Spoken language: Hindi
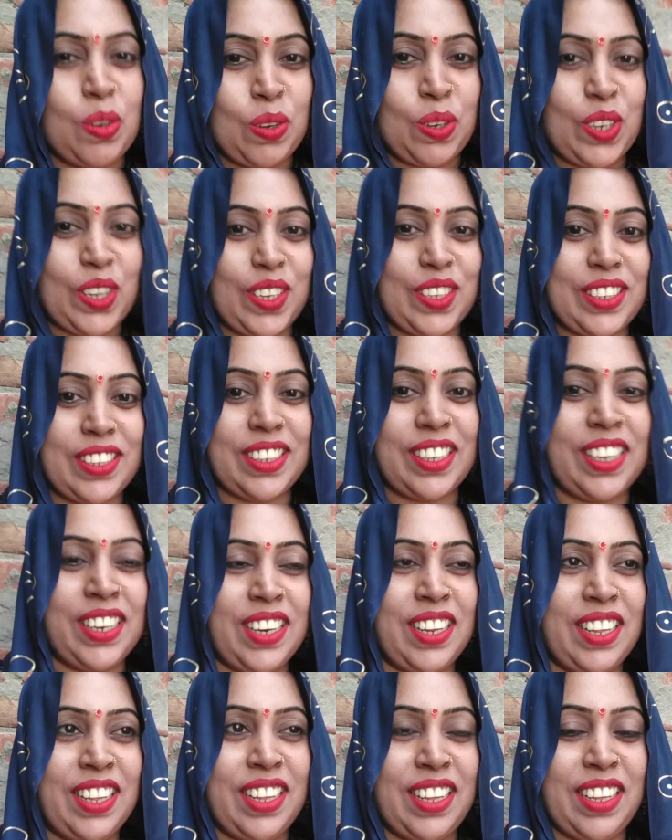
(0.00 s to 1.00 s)
लोकेशन
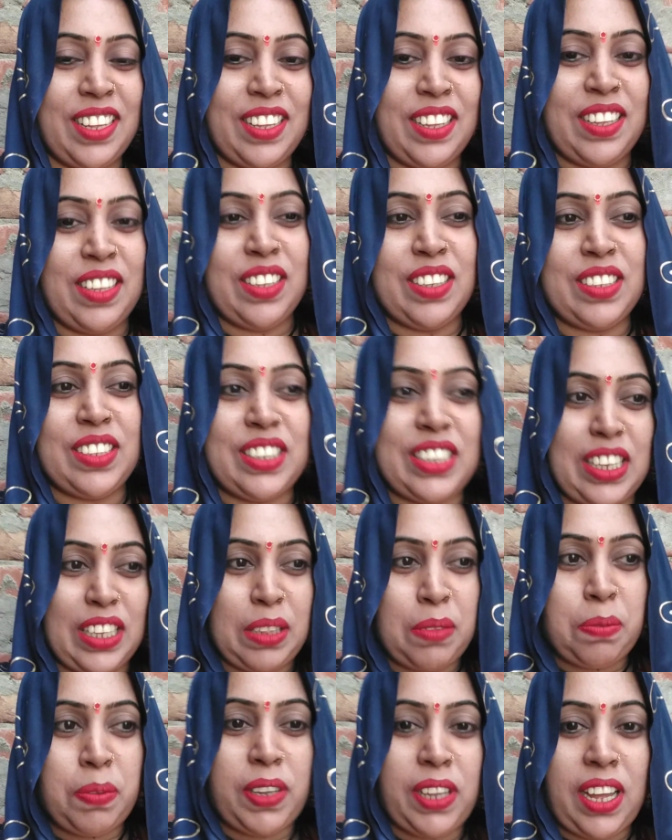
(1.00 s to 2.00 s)

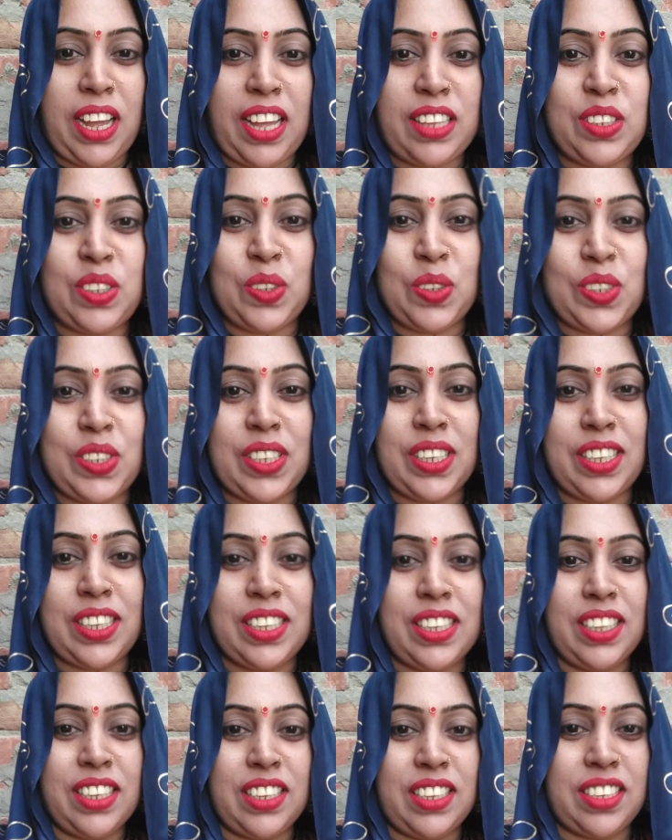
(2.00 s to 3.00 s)
छत पे आ चुके
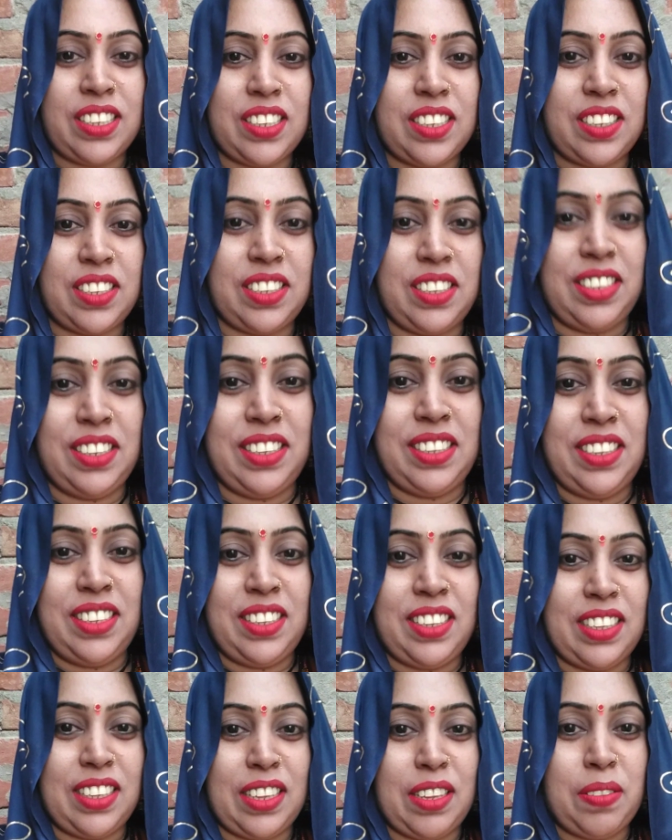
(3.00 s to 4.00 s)
हैं
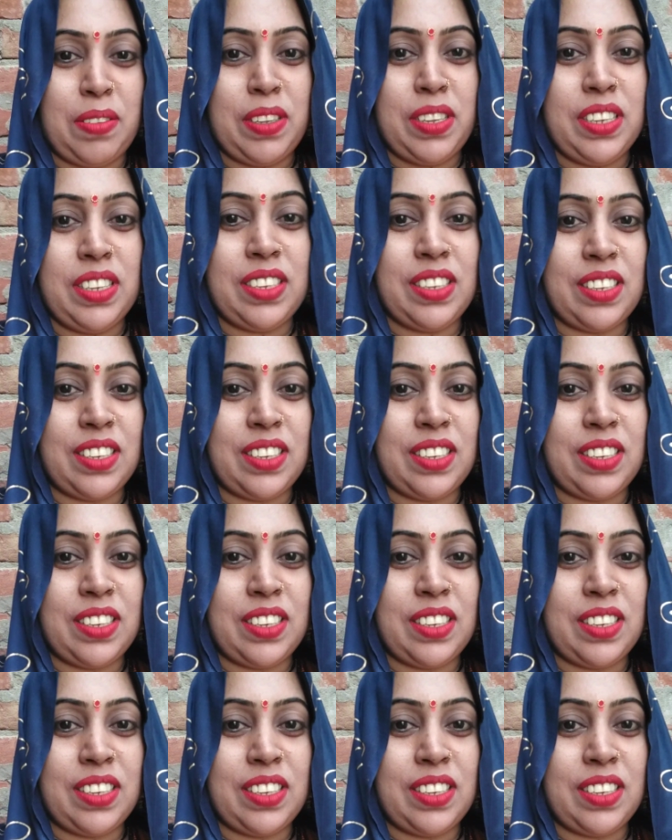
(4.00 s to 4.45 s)
अभी